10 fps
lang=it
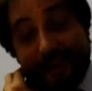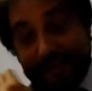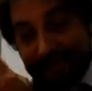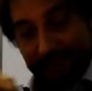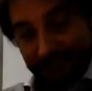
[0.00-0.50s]

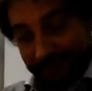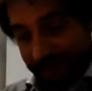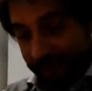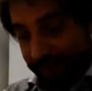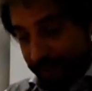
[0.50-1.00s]
Grazie a
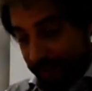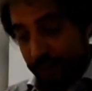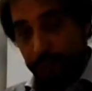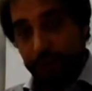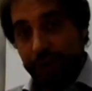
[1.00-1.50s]
te, a Flash
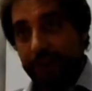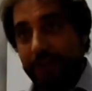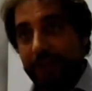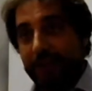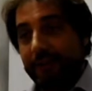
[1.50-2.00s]
in
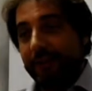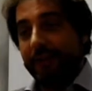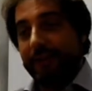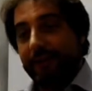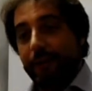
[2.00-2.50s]
Cucina,
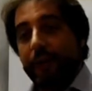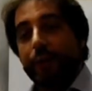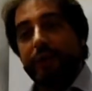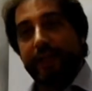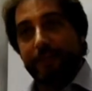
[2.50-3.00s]

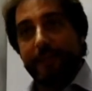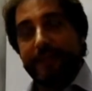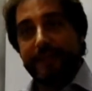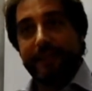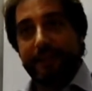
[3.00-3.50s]
quindi tu sei di
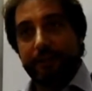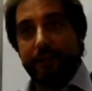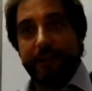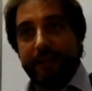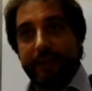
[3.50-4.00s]
Marsala,
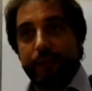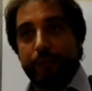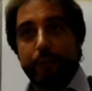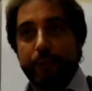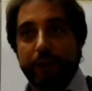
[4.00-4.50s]
quindi sei
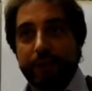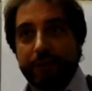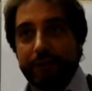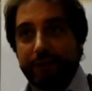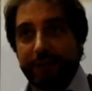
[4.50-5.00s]
un punico.